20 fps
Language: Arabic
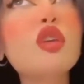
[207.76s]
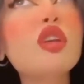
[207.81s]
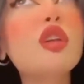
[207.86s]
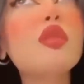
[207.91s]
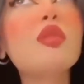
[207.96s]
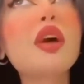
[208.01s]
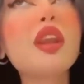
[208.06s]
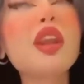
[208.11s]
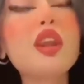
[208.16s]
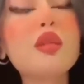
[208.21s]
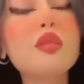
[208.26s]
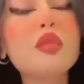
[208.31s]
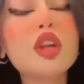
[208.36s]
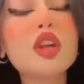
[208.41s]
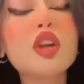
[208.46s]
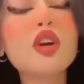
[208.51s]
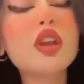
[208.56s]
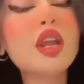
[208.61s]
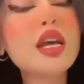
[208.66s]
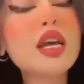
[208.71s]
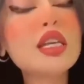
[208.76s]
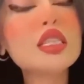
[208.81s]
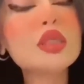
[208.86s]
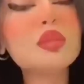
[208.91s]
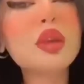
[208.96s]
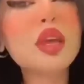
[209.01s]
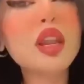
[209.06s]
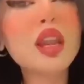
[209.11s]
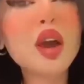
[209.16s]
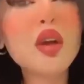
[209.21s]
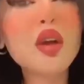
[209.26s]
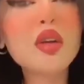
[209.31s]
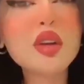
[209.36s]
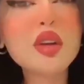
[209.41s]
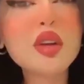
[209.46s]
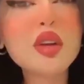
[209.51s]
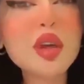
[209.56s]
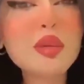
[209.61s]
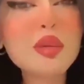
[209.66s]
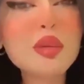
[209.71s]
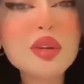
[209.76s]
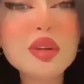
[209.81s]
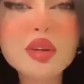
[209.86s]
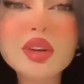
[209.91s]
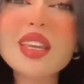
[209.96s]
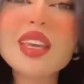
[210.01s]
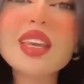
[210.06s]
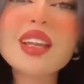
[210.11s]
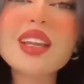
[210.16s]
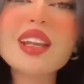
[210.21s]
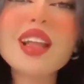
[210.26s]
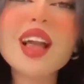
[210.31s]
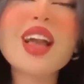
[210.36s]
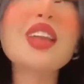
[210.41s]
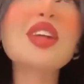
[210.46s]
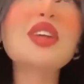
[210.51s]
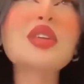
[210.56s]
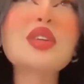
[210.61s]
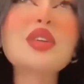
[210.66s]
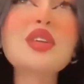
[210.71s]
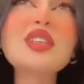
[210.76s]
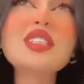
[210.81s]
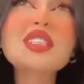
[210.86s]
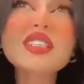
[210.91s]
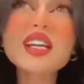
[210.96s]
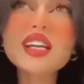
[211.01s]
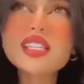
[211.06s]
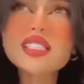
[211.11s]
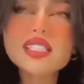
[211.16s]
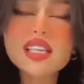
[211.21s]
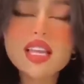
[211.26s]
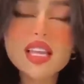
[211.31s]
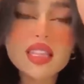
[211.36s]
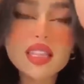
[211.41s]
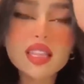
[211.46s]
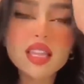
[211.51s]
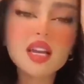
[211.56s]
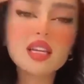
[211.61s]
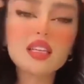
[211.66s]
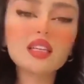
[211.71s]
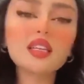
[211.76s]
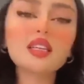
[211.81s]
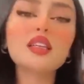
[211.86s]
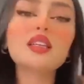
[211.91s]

المره المليون حسبي الله ونعم الوكيل على كل شخص اذاني